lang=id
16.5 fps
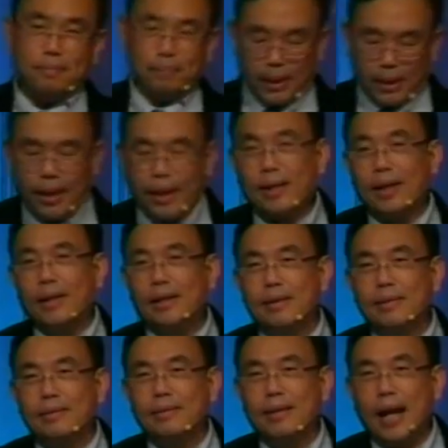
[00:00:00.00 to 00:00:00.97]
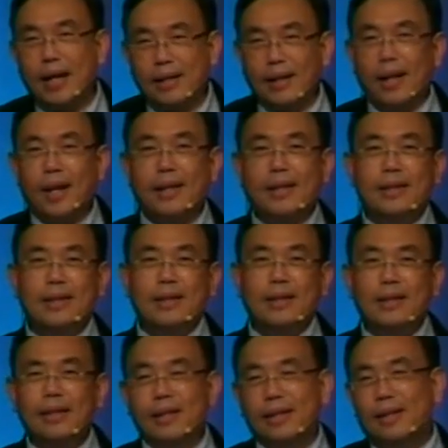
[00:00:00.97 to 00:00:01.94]
mereka akan ada
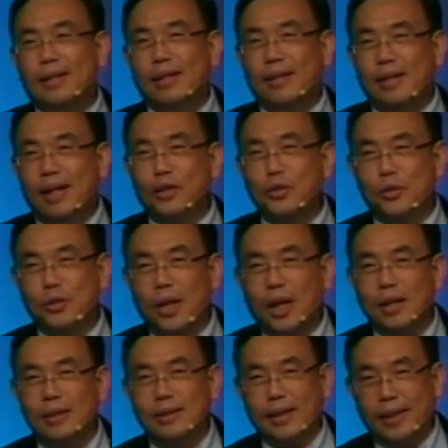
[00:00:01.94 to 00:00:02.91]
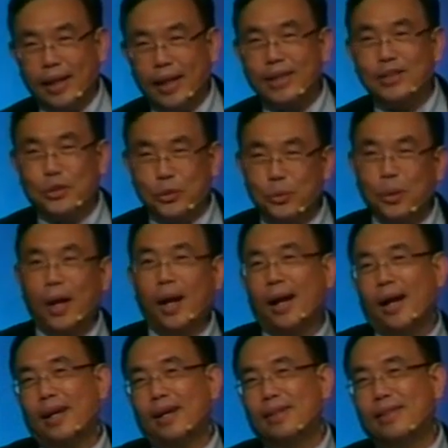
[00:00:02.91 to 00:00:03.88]
lagi yang sudah jadi S2